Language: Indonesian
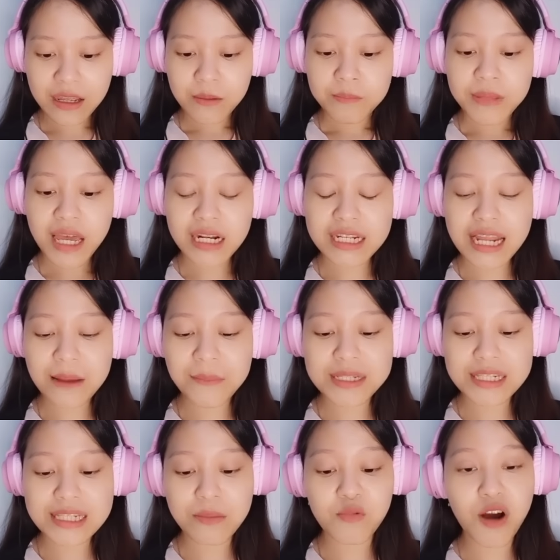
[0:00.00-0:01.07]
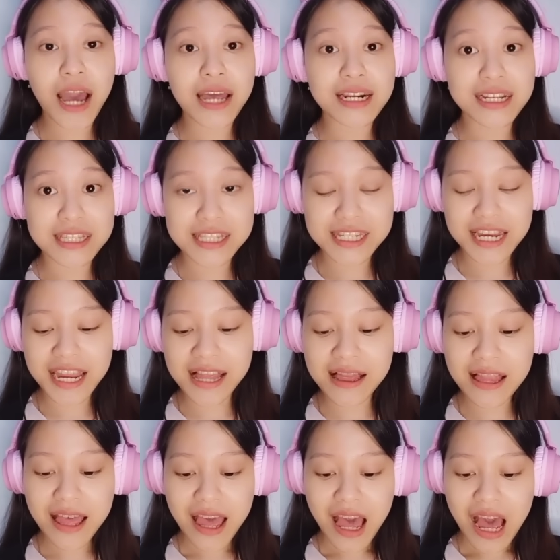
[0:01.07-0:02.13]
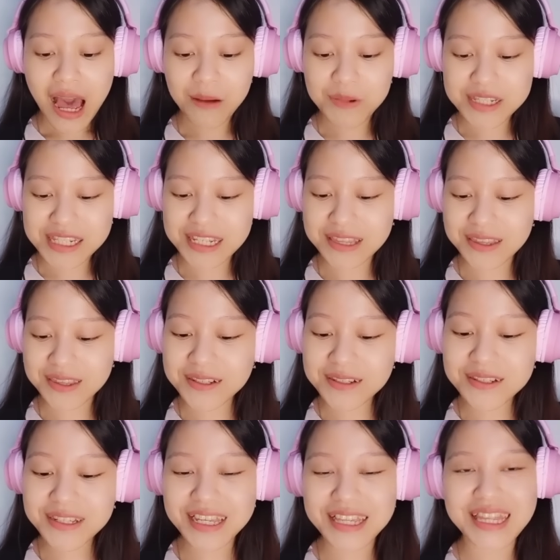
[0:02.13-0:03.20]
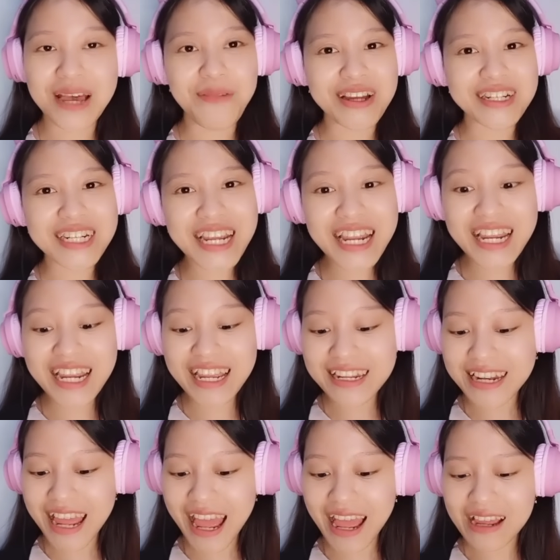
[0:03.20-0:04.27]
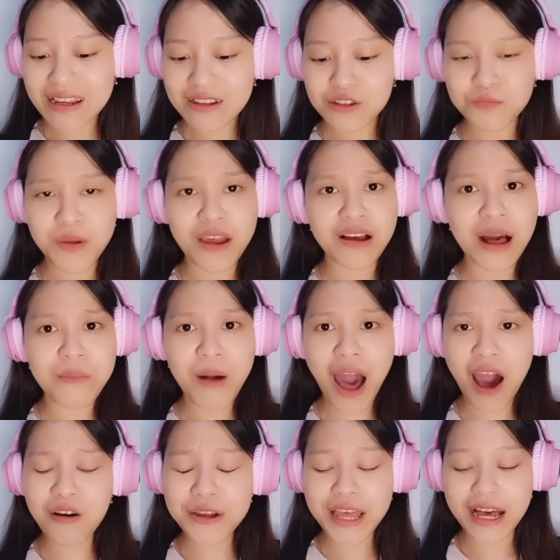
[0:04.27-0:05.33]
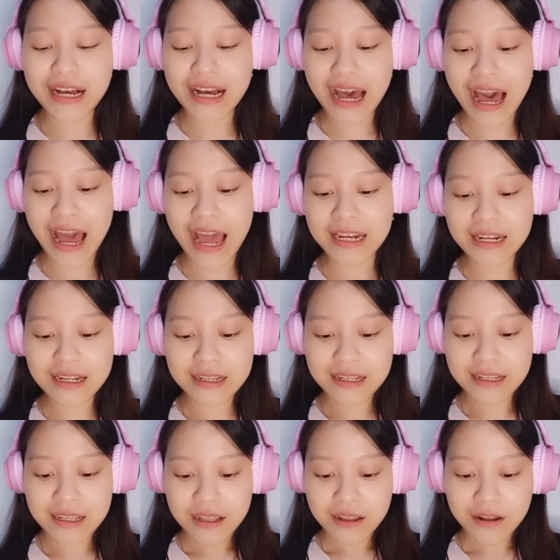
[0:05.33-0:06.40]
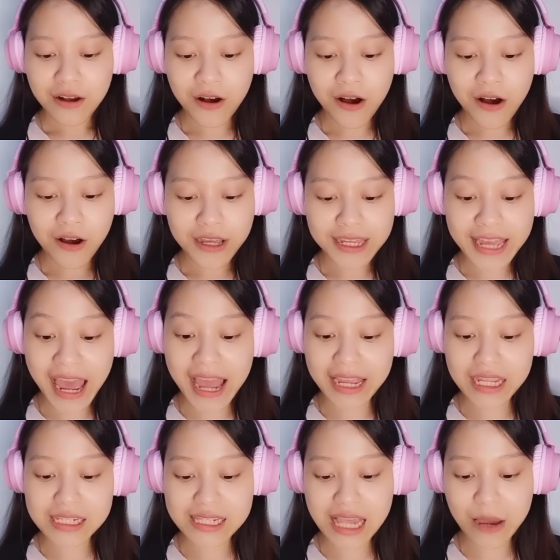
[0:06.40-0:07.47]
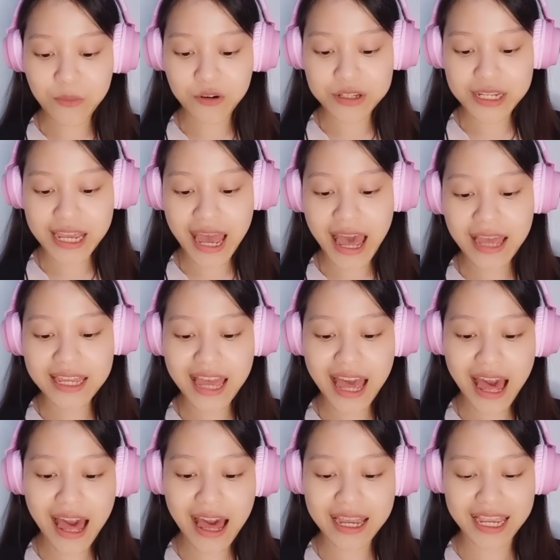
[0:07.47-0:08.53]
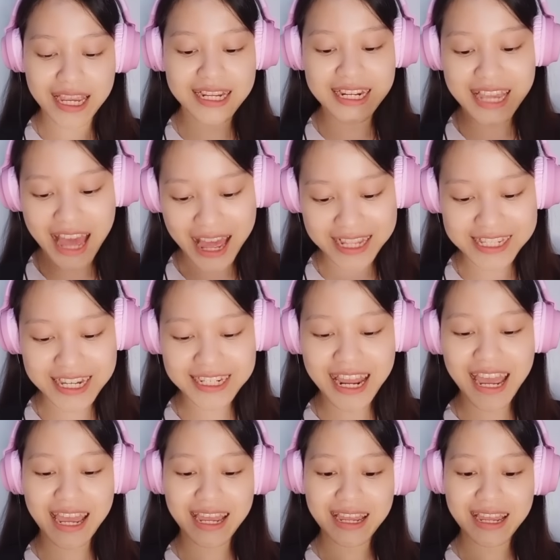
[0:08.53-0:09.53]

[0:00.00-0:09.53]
biar dia bisa buang air kecil. Habis itu kita mandiin deh, supaya nggak bau ya kan? Oke, sabunnya yang ini aja deh.